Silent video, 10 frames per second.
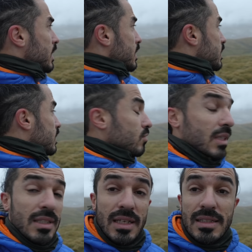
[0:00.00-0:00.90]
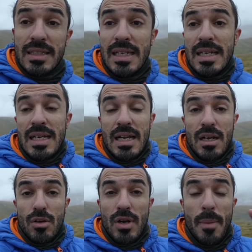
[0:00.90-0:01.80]
si ça vous intéresse.
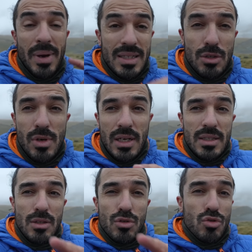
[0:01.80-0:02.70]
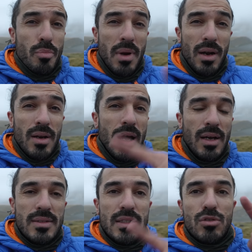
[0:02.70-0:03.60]
Euh, la particularité de ce plan là,
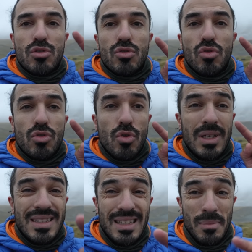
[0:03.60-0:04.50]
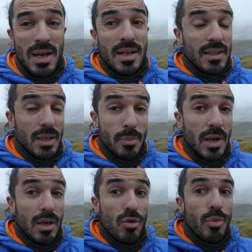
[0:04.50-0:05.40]
c'est que je tourne au A7 Mark IV et pas à
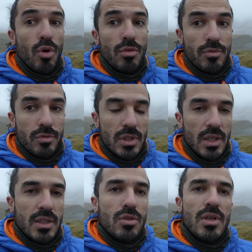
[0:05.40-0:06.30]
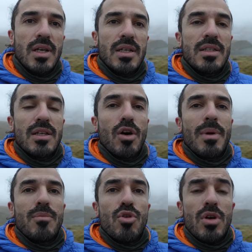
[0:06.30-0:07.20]
la GoPro. Vous vous rendez compte, la qualité est
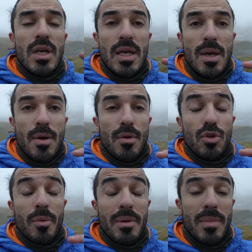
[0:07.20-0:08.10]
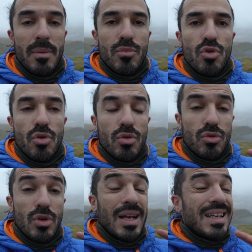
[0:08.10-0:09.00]
normale mieux, euh, normalement mieux.
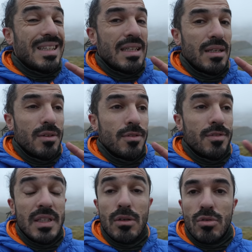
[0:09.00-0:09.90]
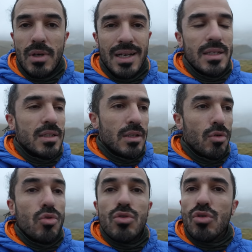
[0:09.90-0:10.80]
La qualité vidéo, la qualité
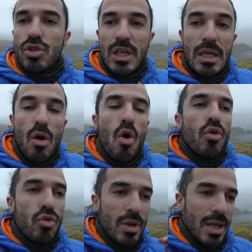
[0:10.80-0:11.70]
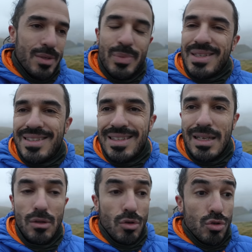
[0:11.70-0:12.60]
audio, j'en ai aucune espèce d'idée.
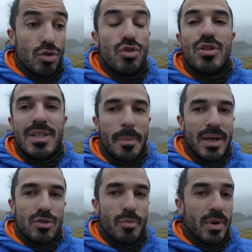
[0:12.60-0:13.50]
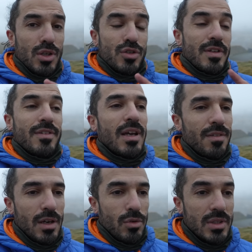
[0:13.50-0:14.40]
Donc juste après ce plan, je vais
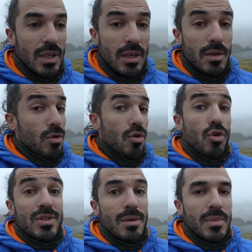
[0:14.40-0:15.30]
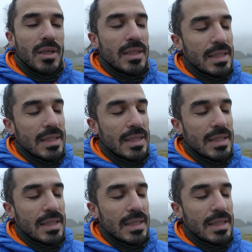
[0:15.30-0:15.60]
vérifier à quoi ça ressemble.